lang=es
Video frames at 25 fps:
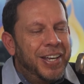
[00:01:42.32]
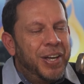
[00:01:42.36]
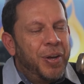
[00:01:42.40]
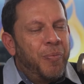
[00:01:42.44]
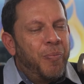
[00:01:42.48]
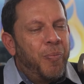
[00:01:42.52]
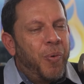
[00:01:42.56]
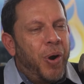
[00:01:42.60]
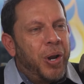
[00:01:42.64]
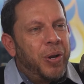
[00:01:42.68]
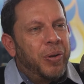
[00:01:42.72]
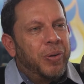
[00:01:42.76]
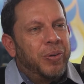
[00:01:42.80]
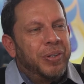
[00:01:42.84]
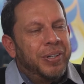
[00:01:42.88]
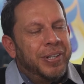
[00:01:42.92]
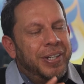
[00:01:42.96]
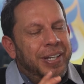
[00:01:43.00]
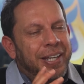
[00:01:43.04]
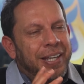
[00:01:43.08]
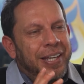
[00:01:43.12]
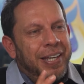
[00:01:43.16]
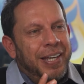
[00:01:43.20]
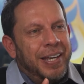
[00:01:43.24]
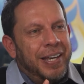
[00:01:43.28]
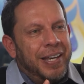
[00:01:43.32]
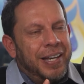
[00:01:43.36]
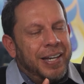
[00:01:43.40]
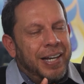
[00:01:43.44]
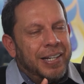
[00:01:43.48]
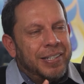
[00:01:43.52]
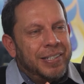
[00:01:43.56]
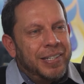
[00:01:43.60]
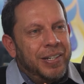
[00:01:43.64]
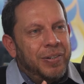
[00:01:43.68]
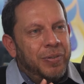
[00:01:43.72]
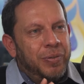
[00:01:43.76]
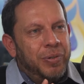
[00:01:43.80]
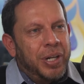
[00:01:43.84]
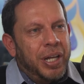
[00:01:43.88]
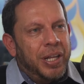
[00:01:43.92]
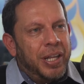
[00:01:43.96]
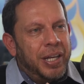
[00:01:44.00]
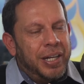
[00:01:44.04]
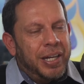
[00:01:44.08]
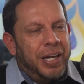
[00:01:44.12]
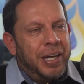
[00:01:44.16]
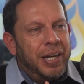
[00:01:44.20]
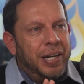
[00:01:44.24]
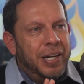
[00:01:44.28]
bueno, y casi una
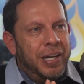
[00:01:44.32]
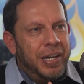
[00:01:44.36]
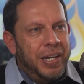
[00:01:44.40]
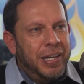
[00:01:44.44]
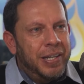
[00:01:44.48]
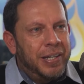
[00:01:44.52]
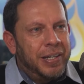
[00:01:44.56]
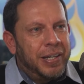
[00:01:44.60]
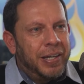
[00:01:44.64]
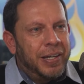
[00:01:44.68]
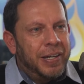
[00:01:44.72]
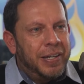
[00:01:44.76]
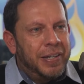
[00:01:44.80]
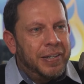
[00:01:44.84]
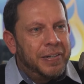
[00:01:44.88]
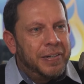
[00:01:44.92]
década en LinkedIn.